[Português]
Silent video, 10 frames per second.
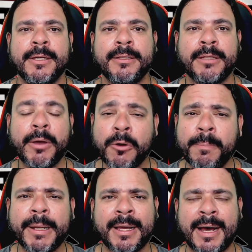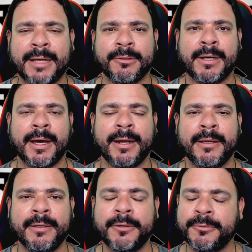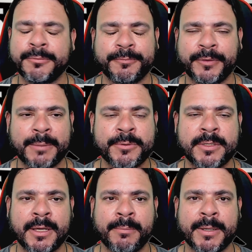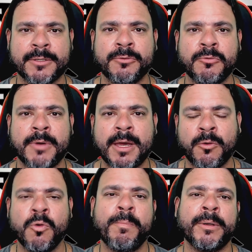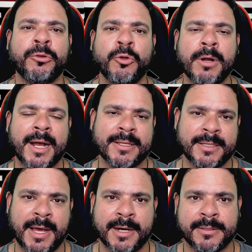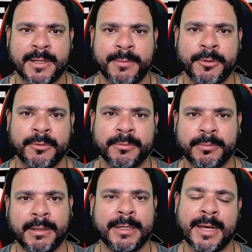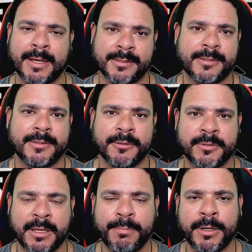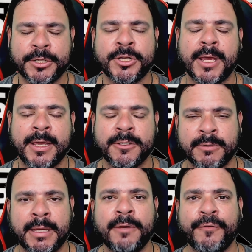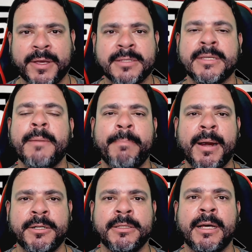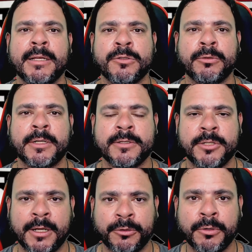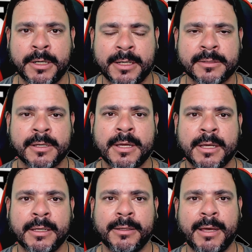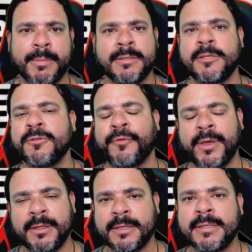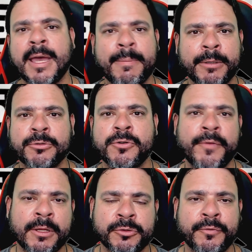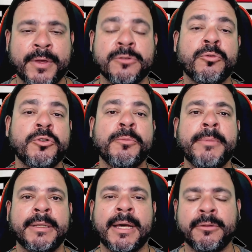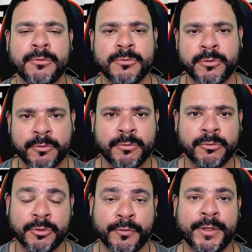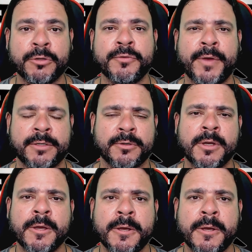Então é complicado, cara. Eu falar pra você, mas não é culpa do Casares, né, meu? Aliás, eu sempre critiquei isso, que ele fazia parte das outras diretorias, né? Mas isso vem desde a época do Juvenal Juvencio, do último mandato do, Ju, do Juvenal Juvencio,